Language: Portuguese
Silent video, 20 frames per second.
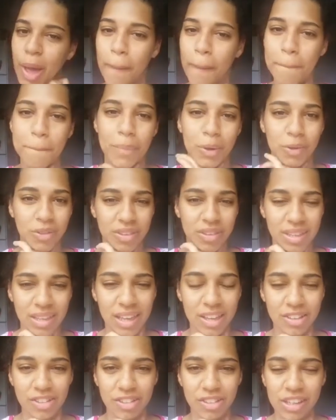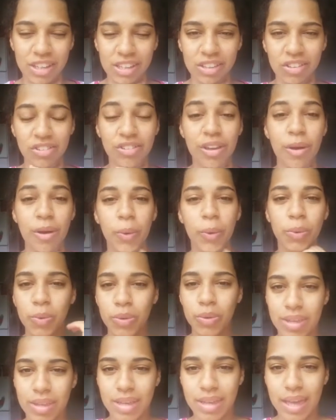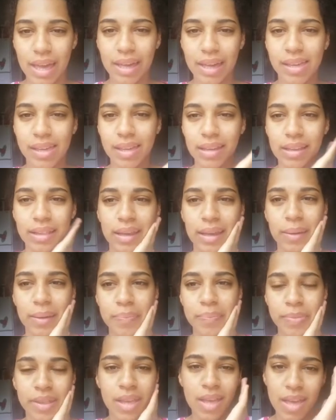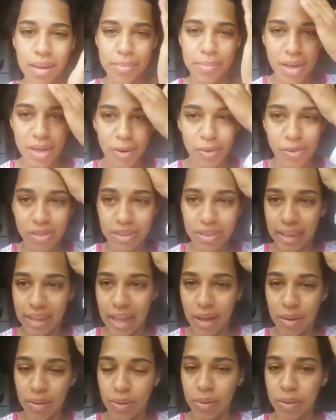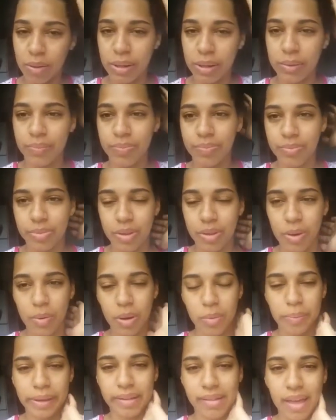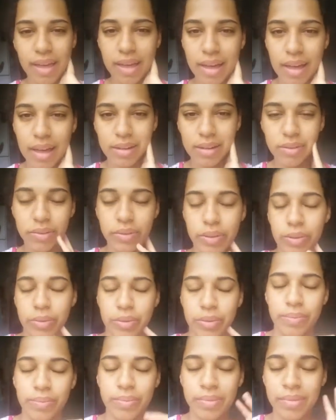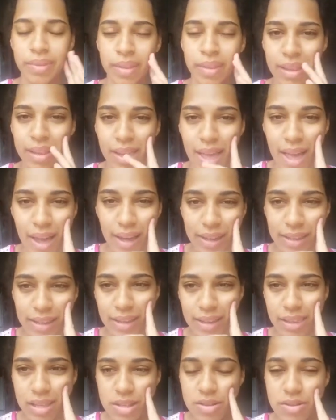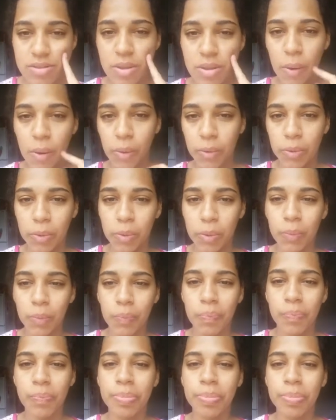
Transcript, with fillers: Bom dia, gente. Já é outro dia aqui, né? Me acordei agora. Não olhe pra essa cara, viu? Ainda de sono.